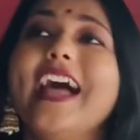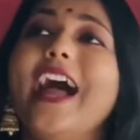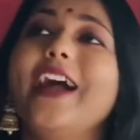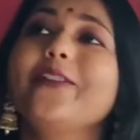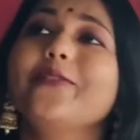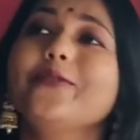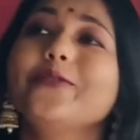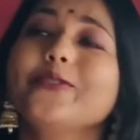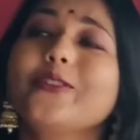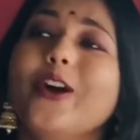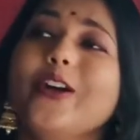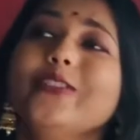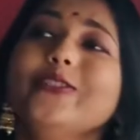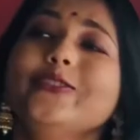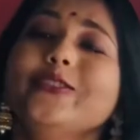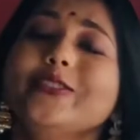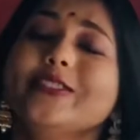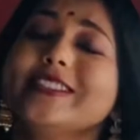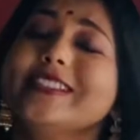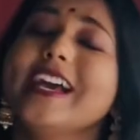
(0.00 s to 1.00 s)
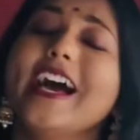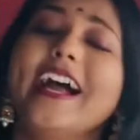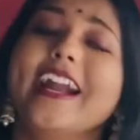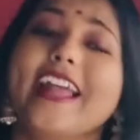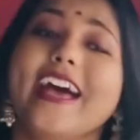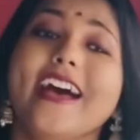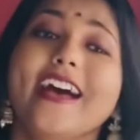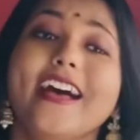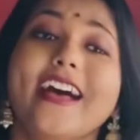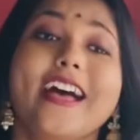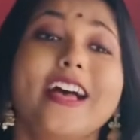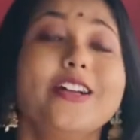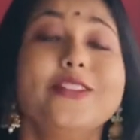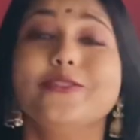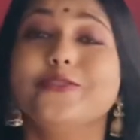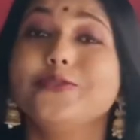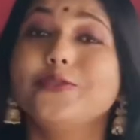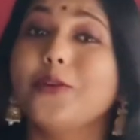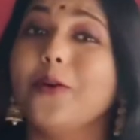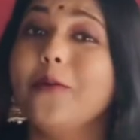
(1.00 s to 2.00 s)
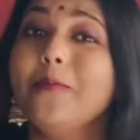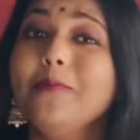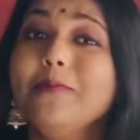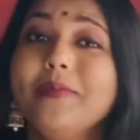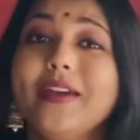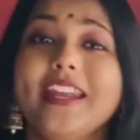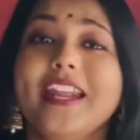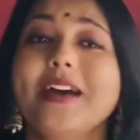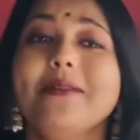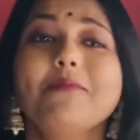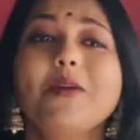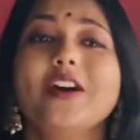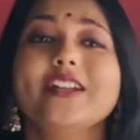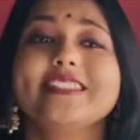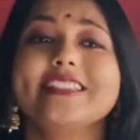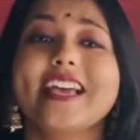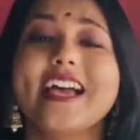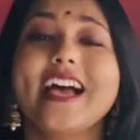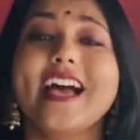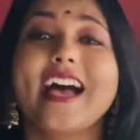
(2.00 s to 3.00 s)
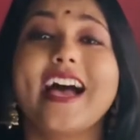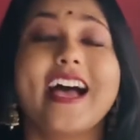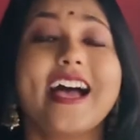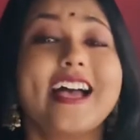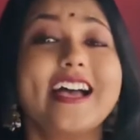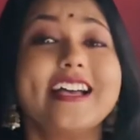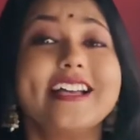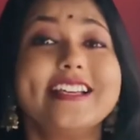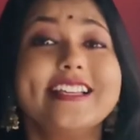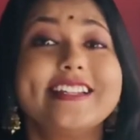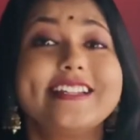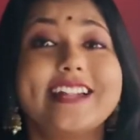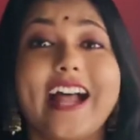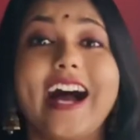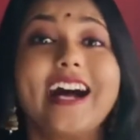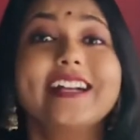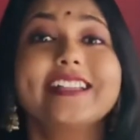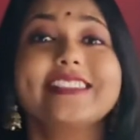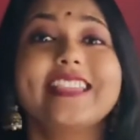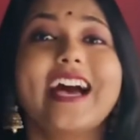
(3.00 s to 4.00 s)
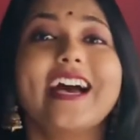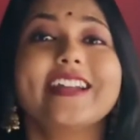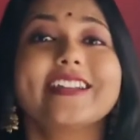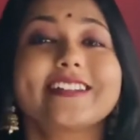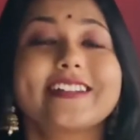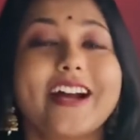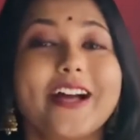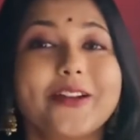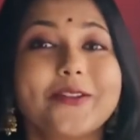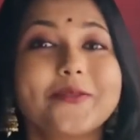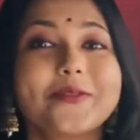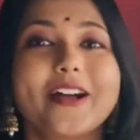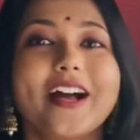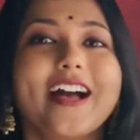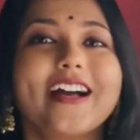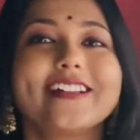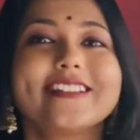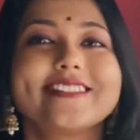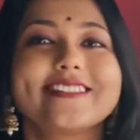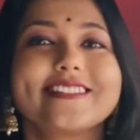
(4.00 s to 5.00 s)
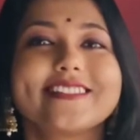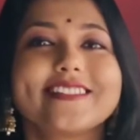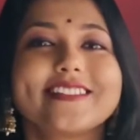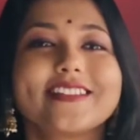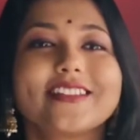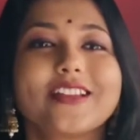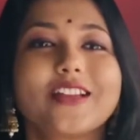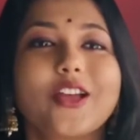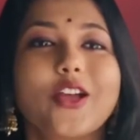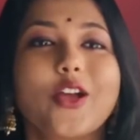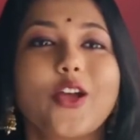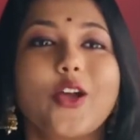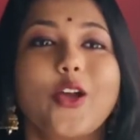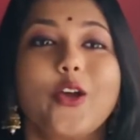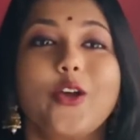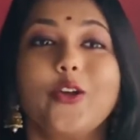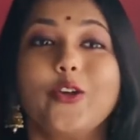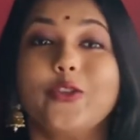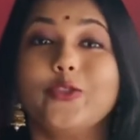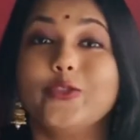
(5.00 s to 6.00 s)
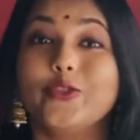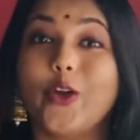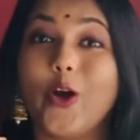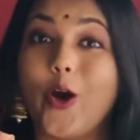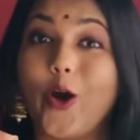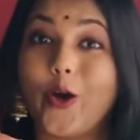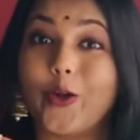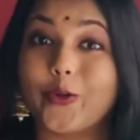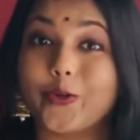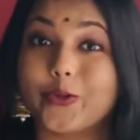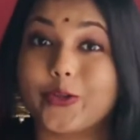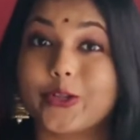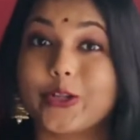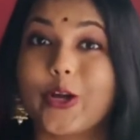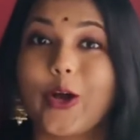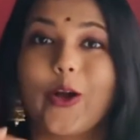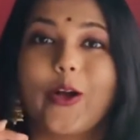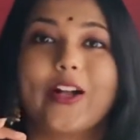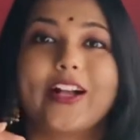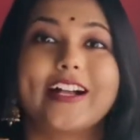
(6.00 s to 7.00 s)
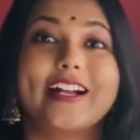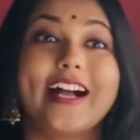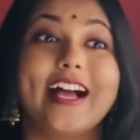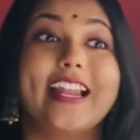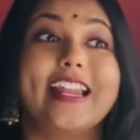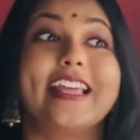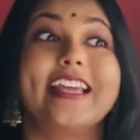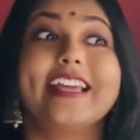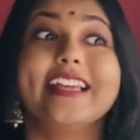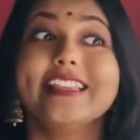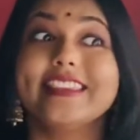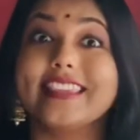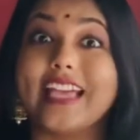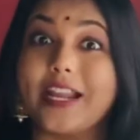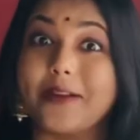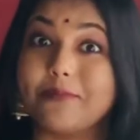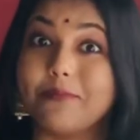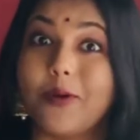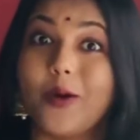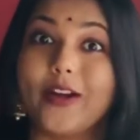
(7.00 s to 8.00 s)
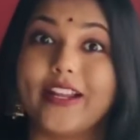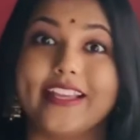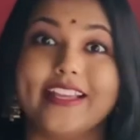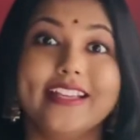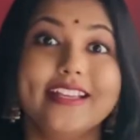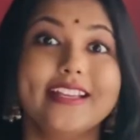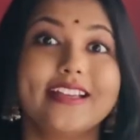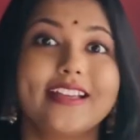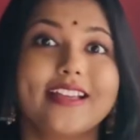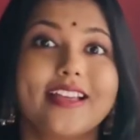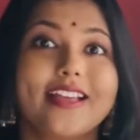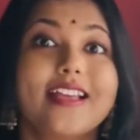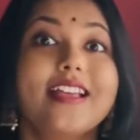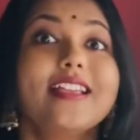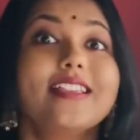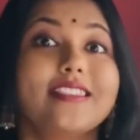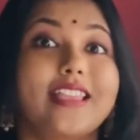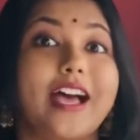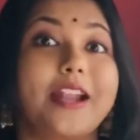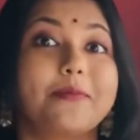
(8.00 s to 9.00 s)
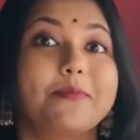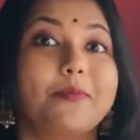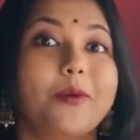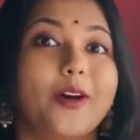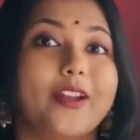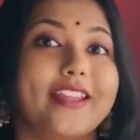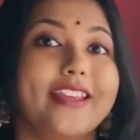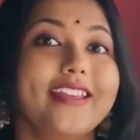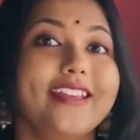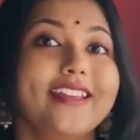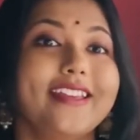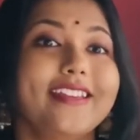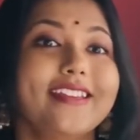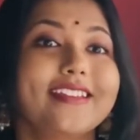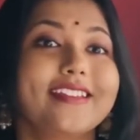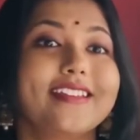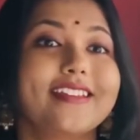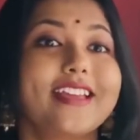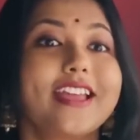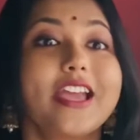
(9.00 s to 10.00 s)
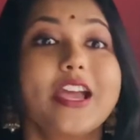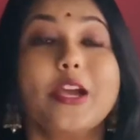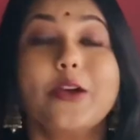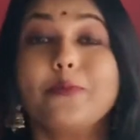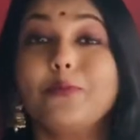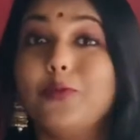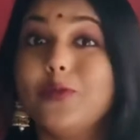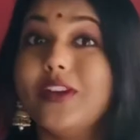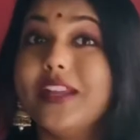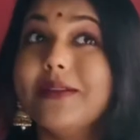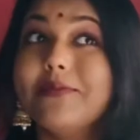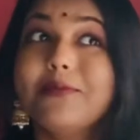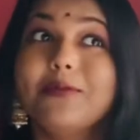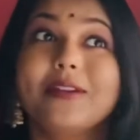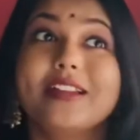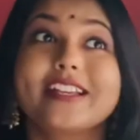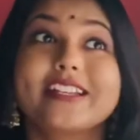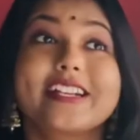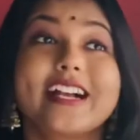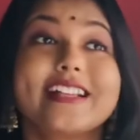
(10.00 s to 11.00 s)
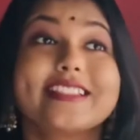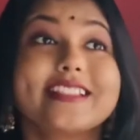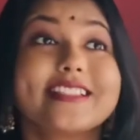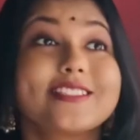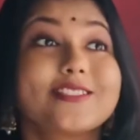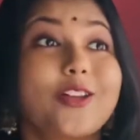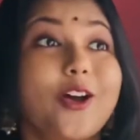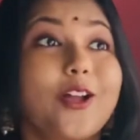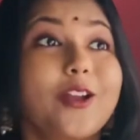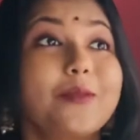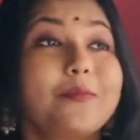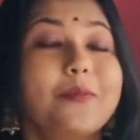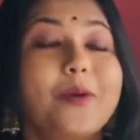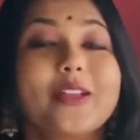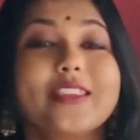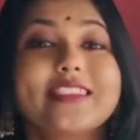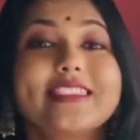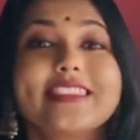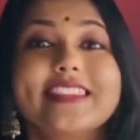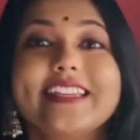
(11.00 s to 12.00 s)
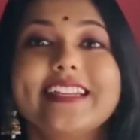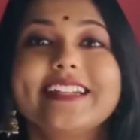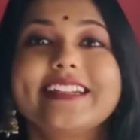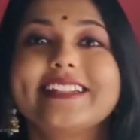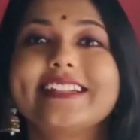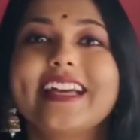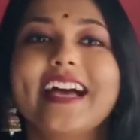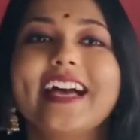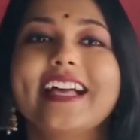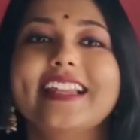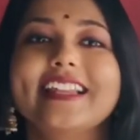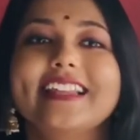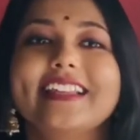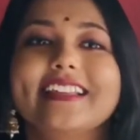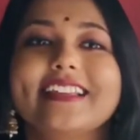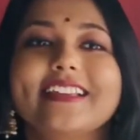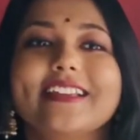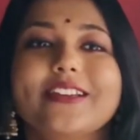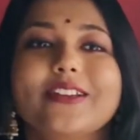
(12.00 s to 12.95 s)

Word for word: নাড়ুর গন্ধ ছাড়া জমবে না মজা রাং তার কারু কাজ ধরো সকালে তারপরে তারপরে ফুলে ফুলে সাজে স্থলপত্নের ডাল